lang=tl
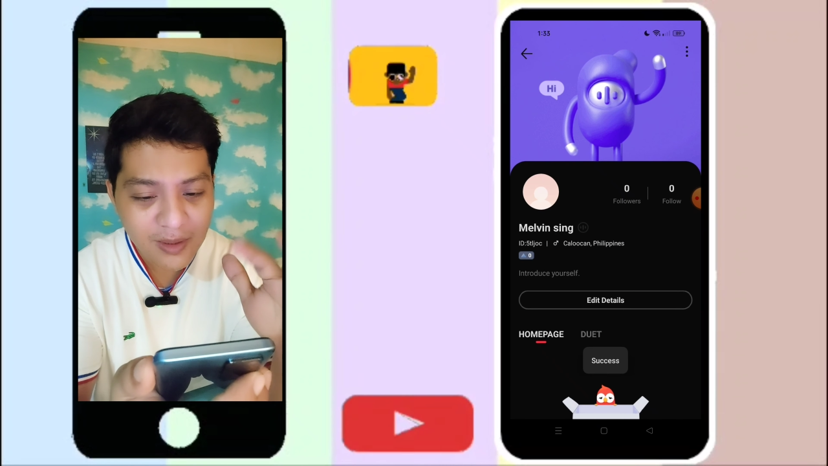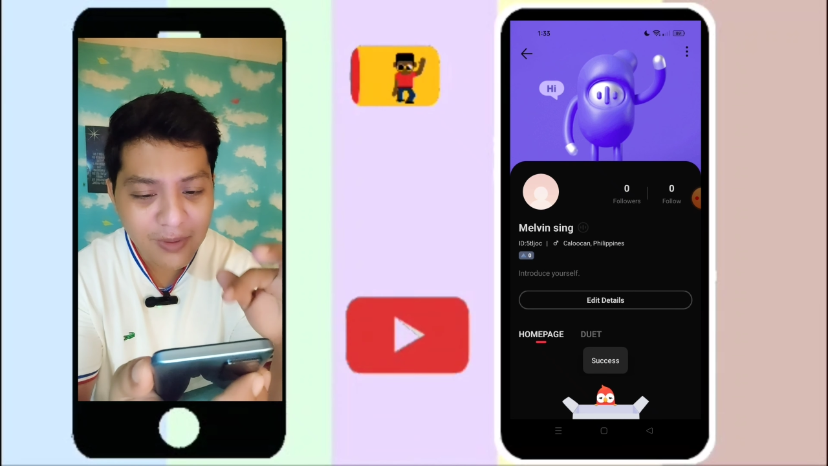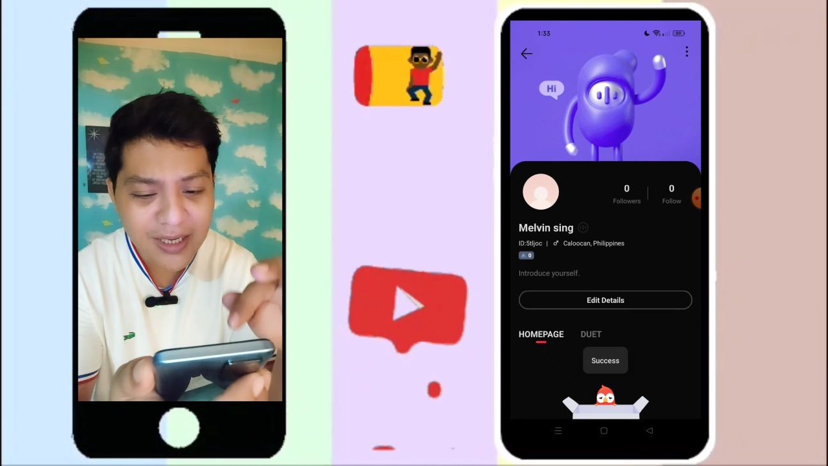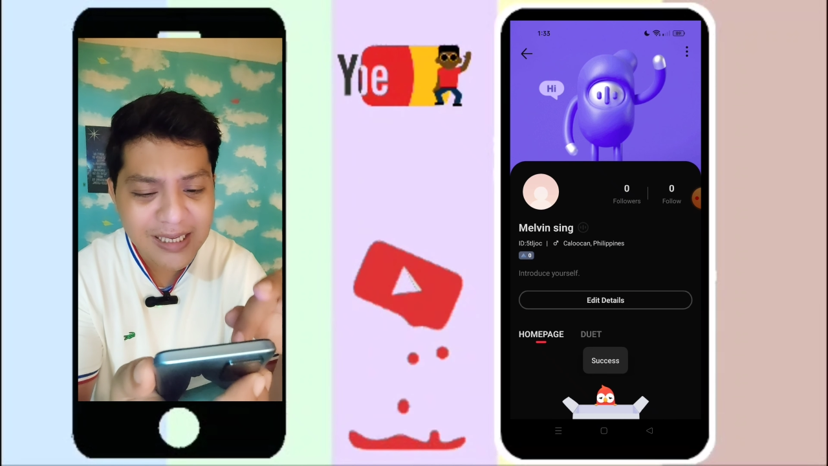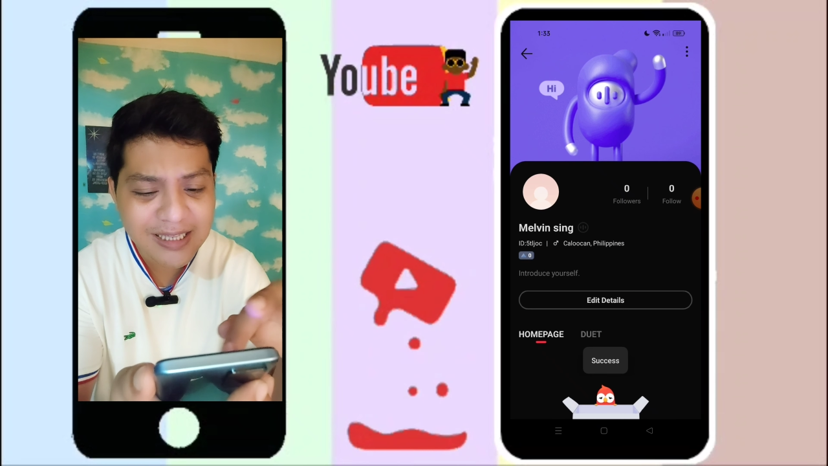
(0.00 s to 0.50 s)

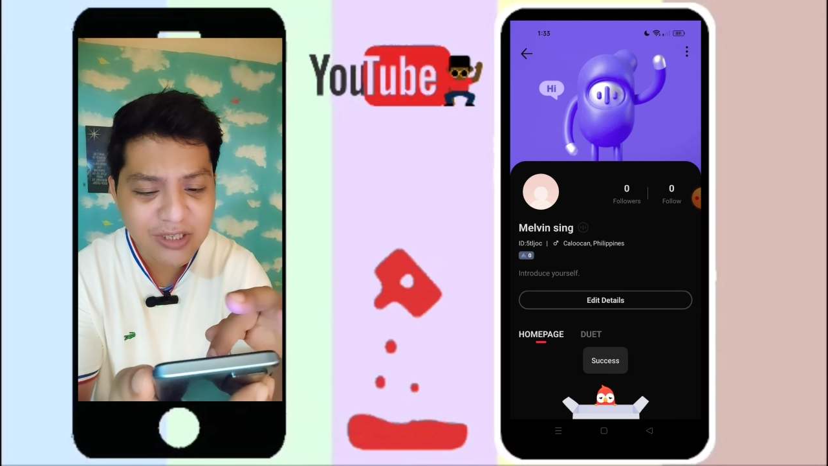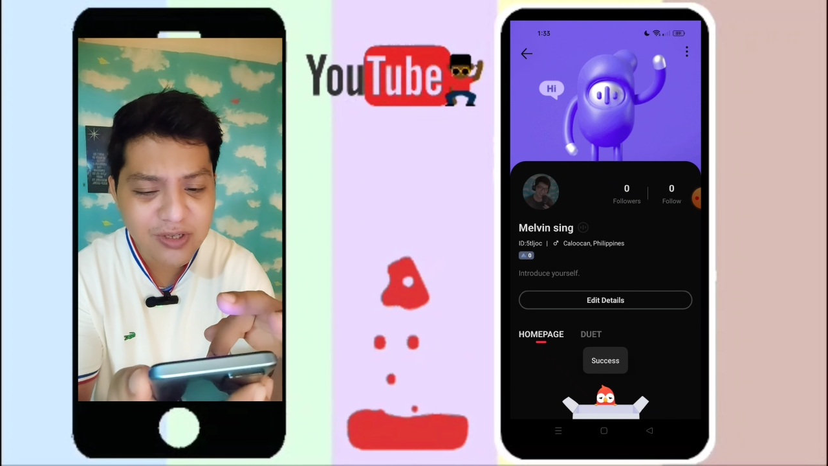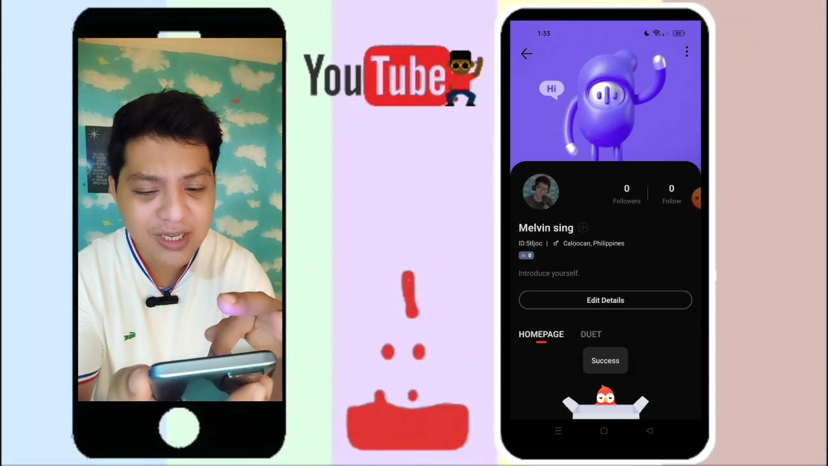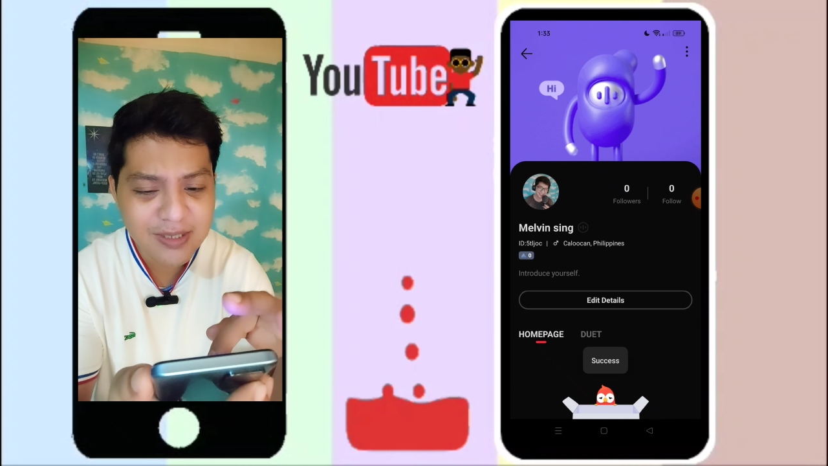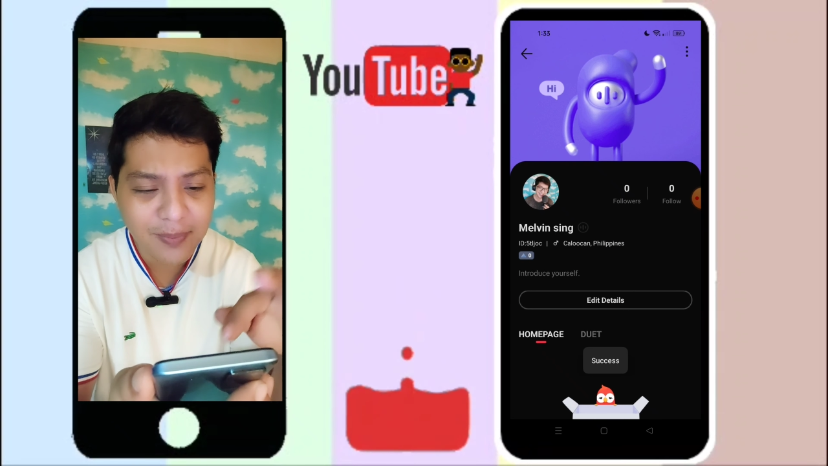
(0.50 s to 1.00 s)
Makikita
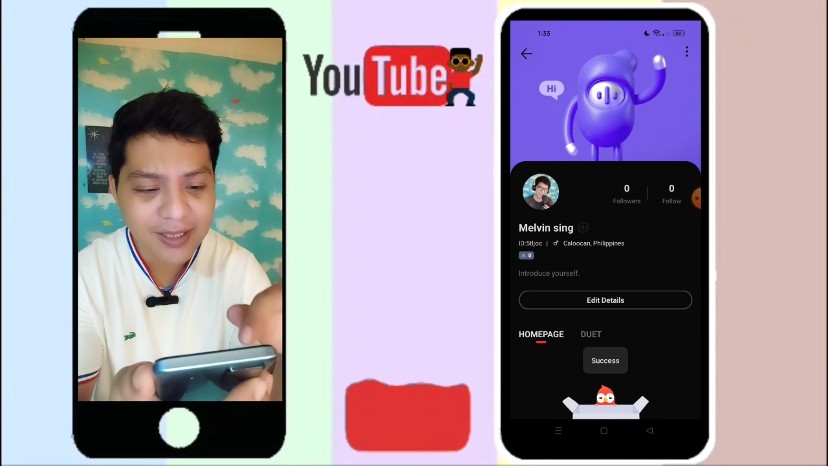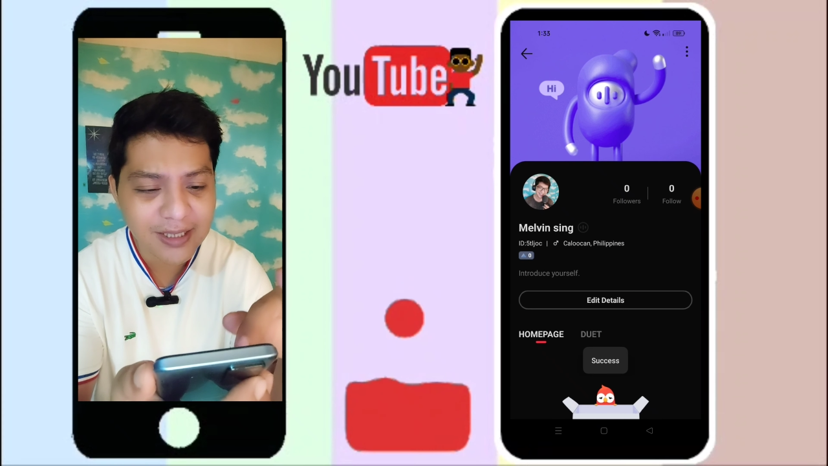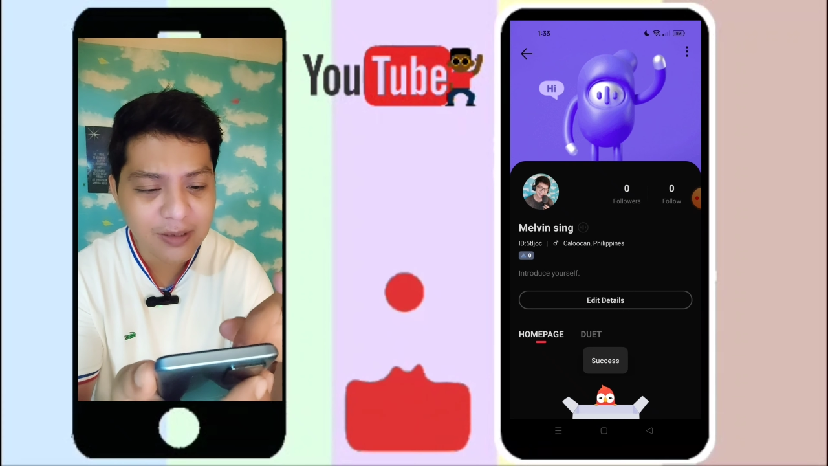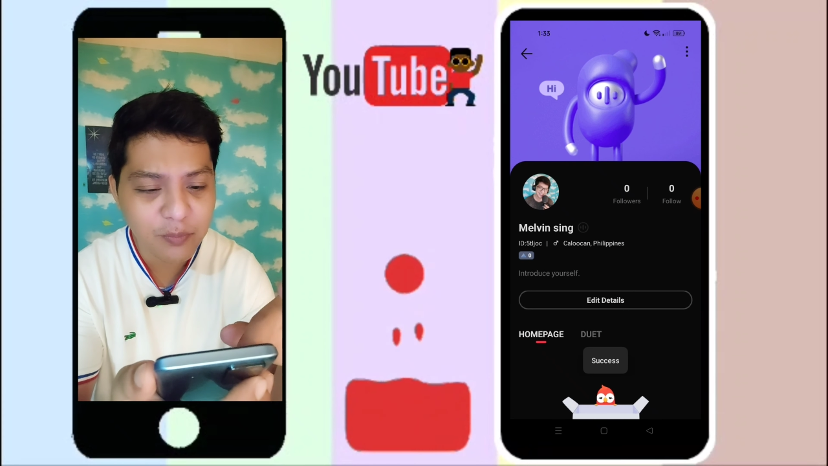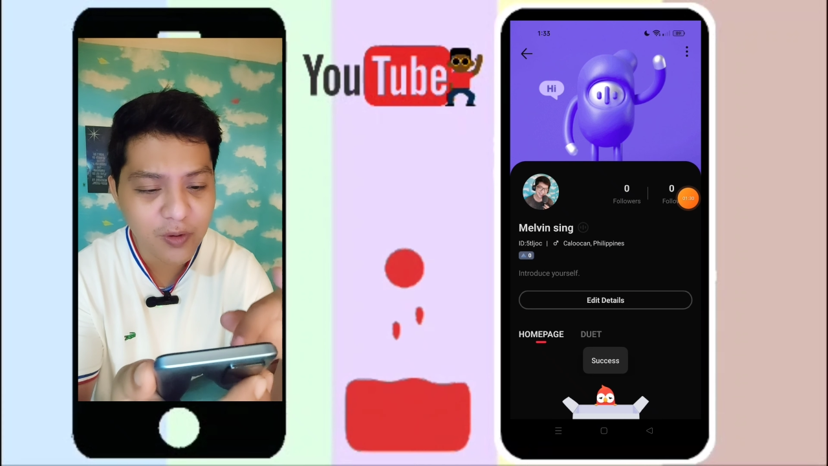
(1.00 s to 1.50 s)
niyo guys sa
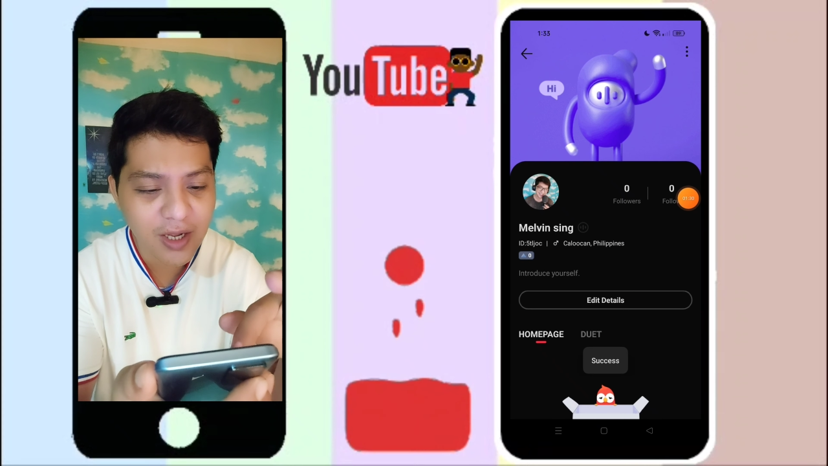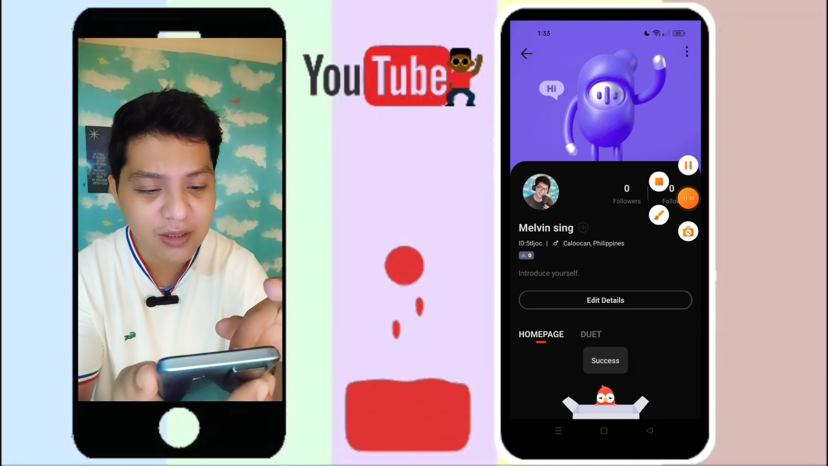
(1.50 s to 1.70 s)
palitan na po yung